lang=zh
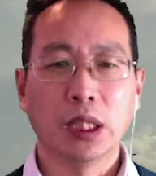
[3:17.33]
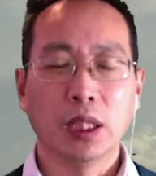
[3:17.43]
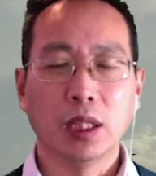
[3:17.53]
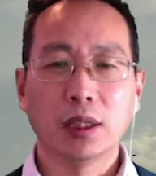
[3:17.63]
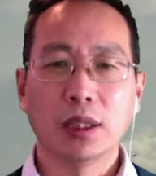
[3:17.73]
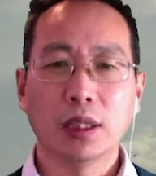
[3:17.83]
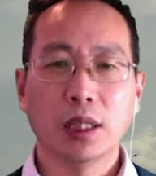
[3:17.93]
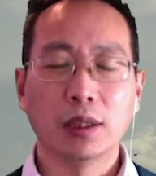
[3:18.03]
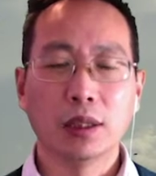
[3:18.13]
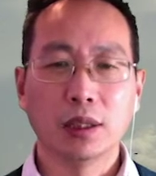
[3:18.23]
而且
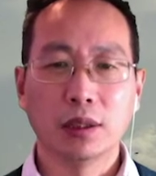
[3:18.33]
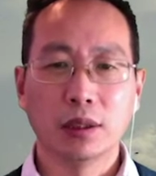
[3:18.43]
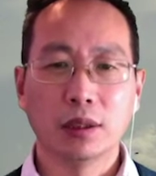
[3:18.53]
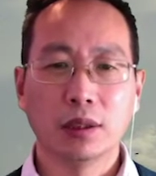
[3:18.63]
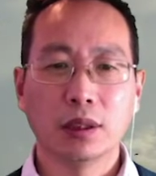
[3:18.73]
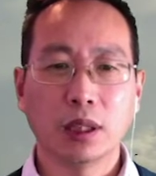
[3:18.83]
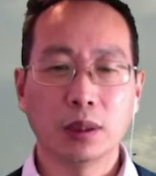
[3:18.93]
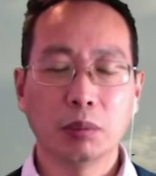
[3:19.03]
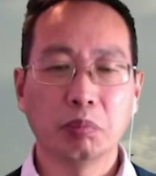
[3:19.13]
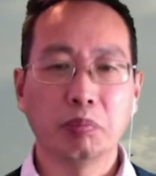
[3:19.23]
呢，这个他
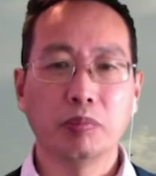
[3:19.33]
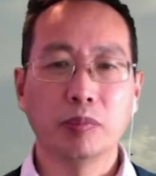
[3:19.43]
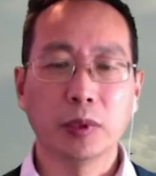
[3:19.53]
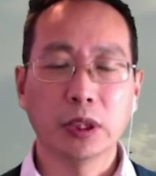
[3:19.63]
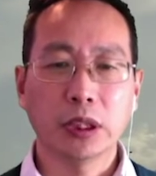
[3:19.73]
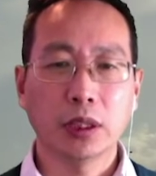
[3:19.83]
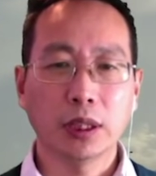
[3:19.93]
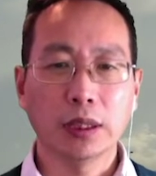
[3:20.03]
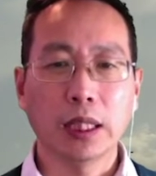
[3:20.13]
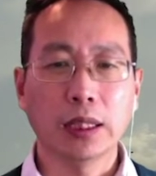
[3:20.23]
上
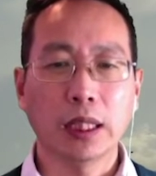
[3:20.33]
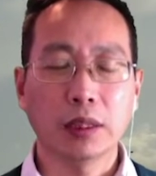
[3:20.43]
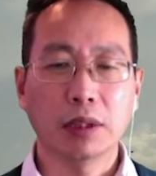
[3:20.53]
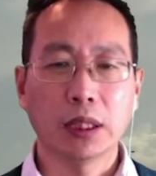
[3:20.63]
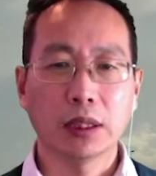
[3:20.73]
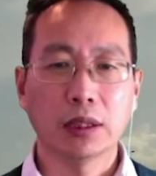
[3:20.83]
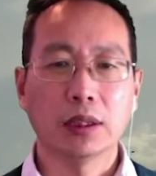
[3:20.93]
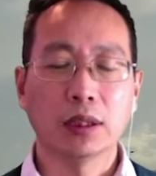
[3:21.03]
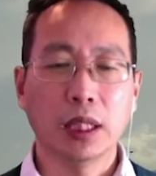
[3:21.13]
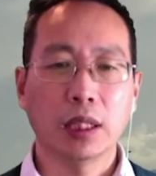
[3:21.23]
上下下的话，这个
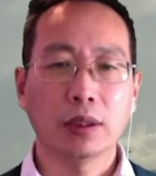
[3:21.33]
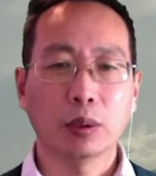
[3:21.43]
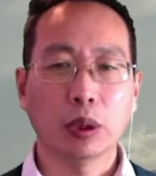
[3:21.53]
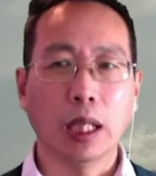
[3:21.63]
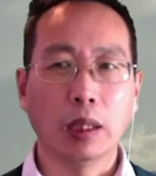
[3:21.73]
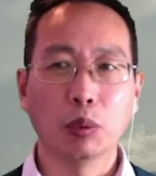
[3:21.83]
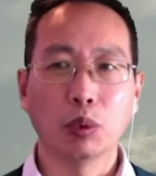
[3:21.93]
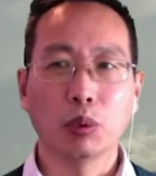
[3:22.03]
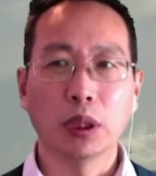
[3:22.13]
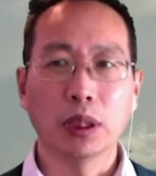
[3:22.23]
司机还要耽误
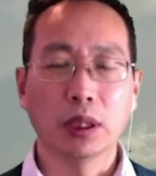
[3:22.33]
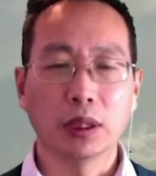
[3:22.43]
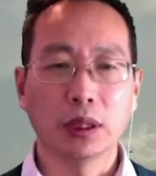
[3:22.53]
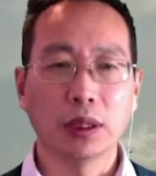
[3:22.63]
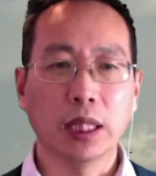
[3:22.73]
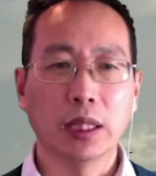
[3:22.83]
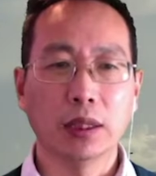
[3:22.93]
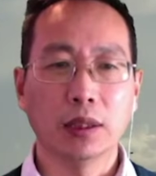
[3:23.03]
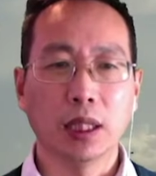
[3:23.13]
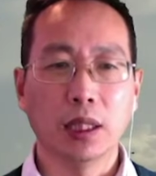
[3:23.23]
多一点时间，
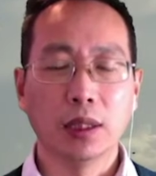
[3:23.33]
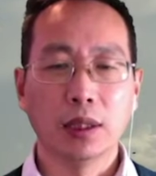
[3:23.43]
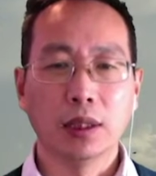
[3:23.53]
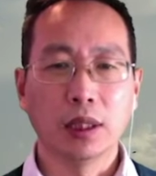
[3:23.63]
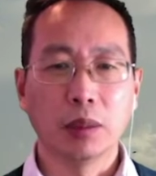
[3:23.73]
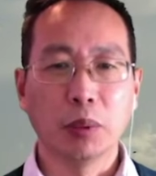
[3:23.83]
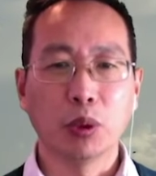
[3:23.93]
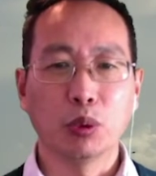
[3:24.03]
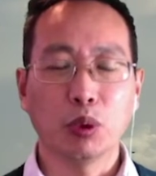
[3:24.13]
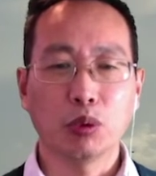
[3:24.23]
啊，那个没
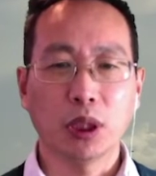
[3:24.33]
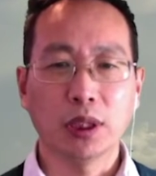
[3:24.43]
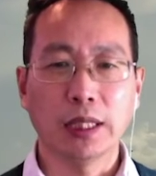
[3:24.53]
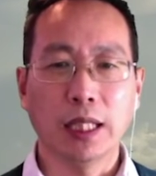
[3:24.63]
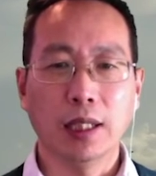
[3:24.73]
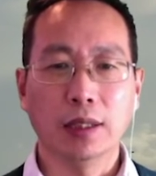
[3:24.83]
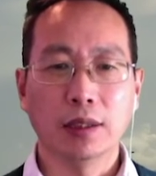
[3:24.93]
有多赚到钱。